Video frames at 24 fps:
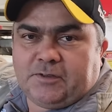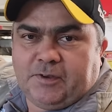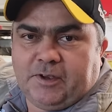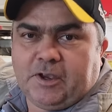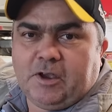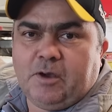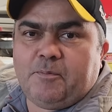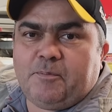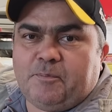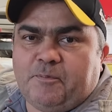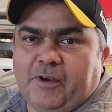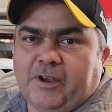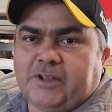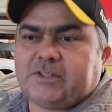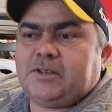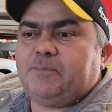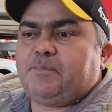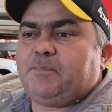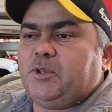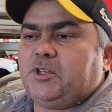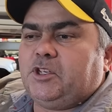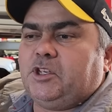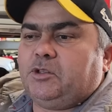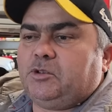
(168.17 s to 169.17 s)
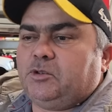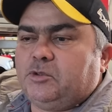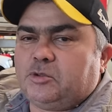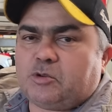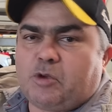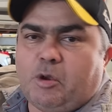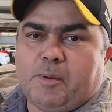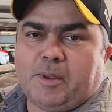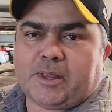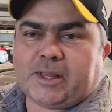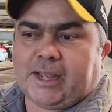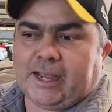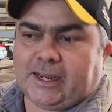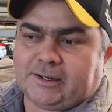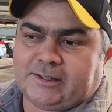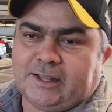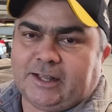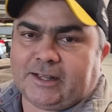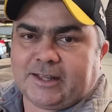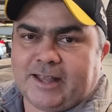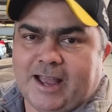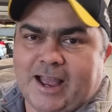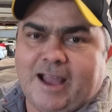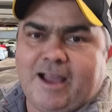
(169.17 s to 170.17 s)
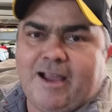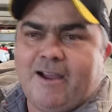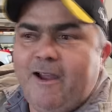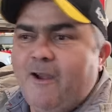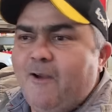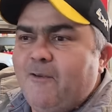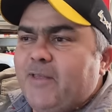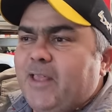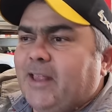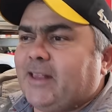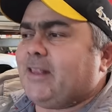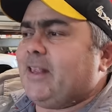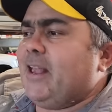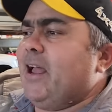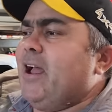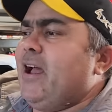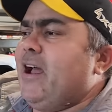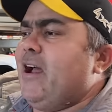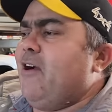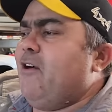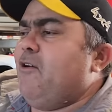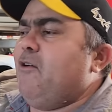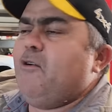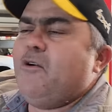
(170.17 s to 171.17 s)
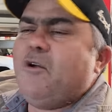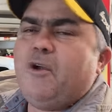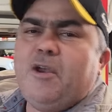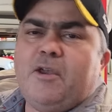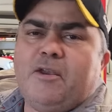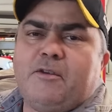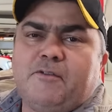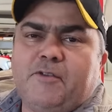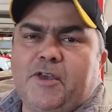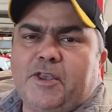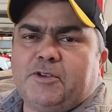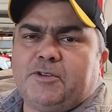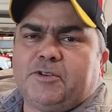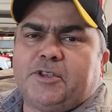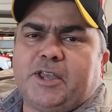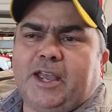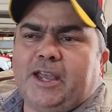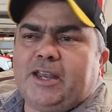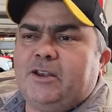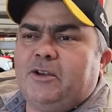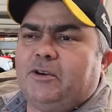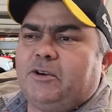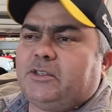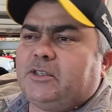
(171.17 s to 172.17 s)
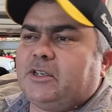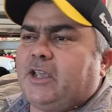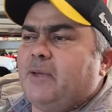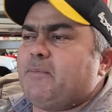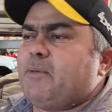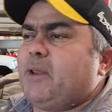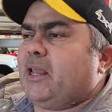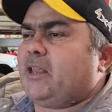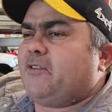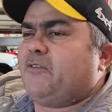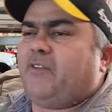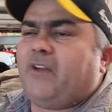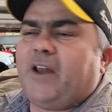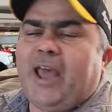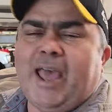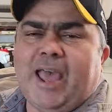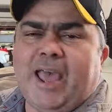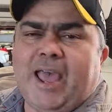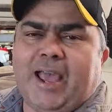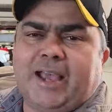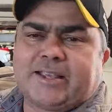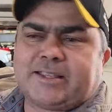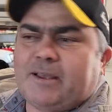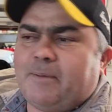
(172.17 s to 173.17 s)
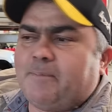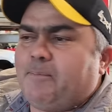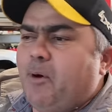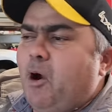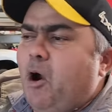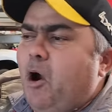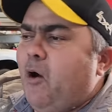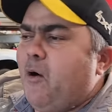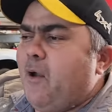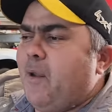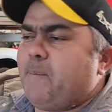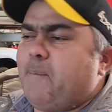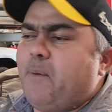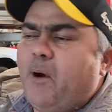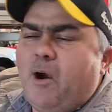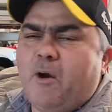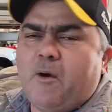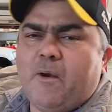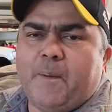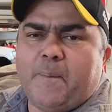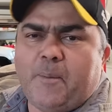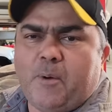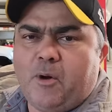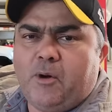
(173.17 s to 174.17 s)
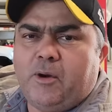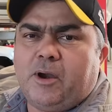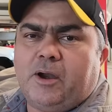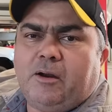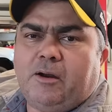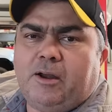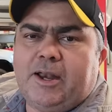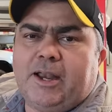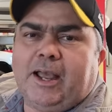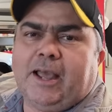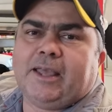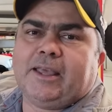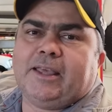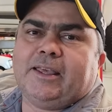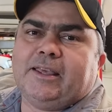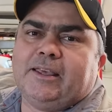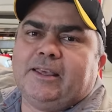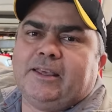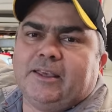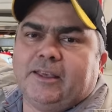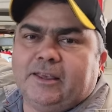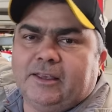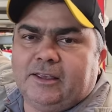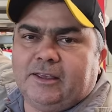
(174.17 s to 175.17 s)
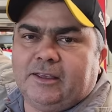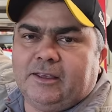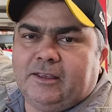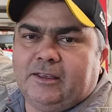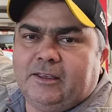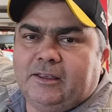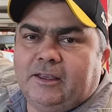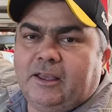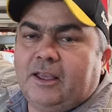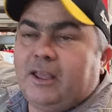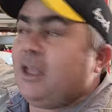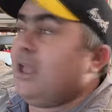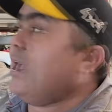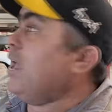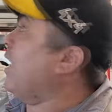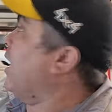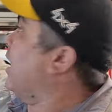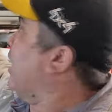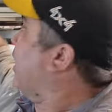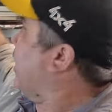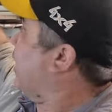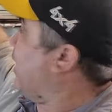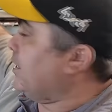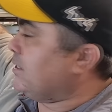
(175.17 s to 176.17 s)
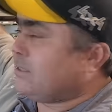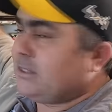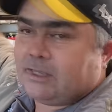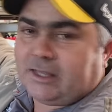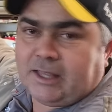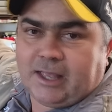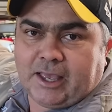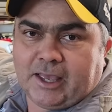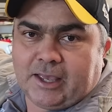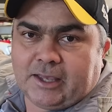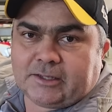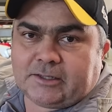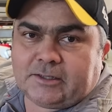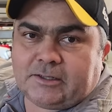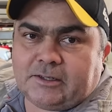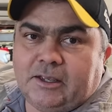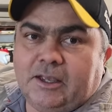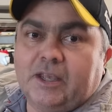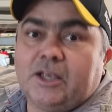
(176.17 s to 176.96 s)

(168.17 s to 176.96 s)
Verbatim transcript: ficam, fazem pedidos nos comentários, Netão, Netão, vídeo de Redux de caminhonete flex, é bom, é bom, é boa. Olha aí, S10,